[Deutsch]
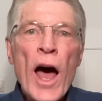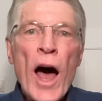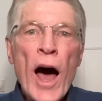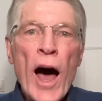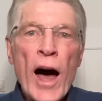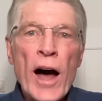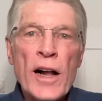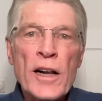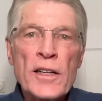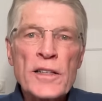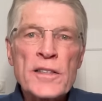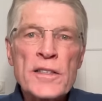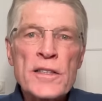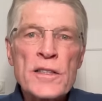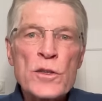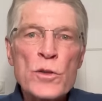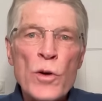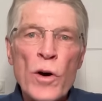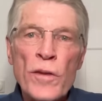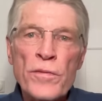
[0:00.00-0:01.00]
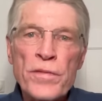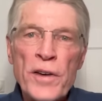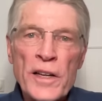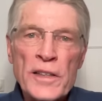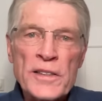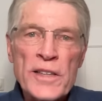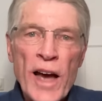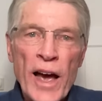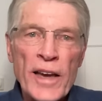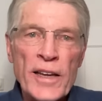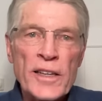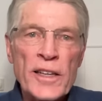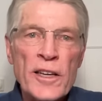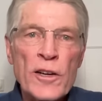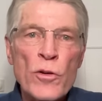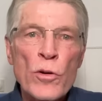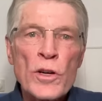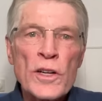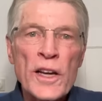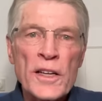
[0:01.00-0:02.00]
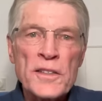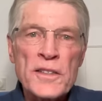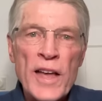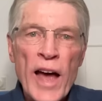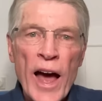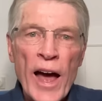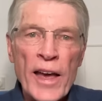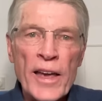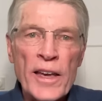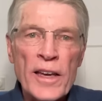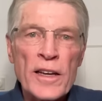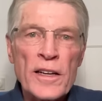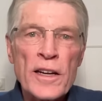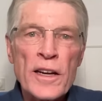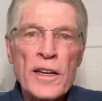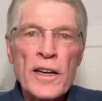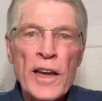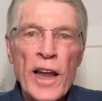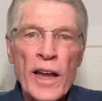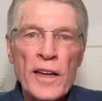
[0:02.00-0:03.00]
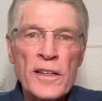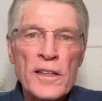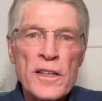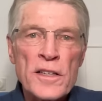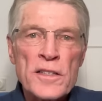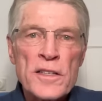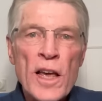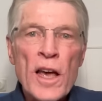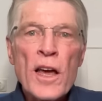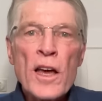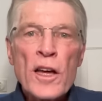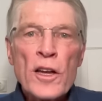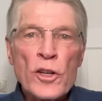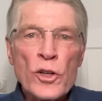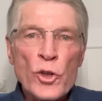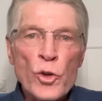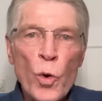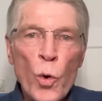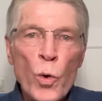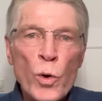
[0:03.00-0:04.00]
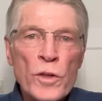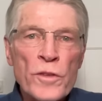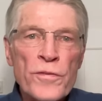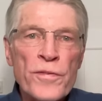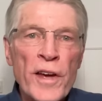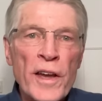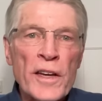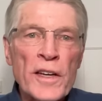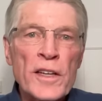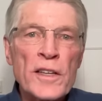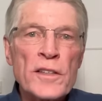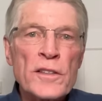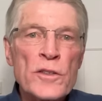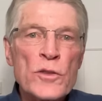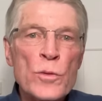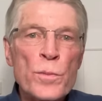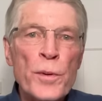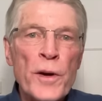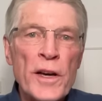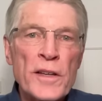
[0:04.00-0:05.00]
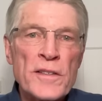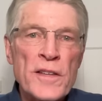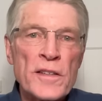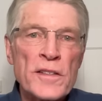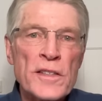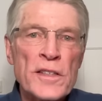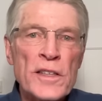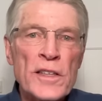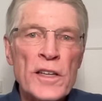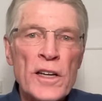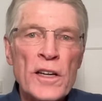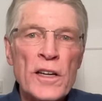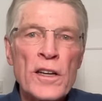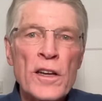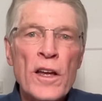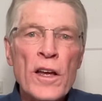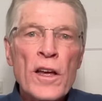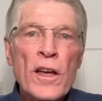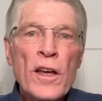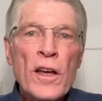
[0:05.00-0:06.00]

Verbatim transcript: als zur Verteidigung des eigenen Landes notwendig zu präsentieren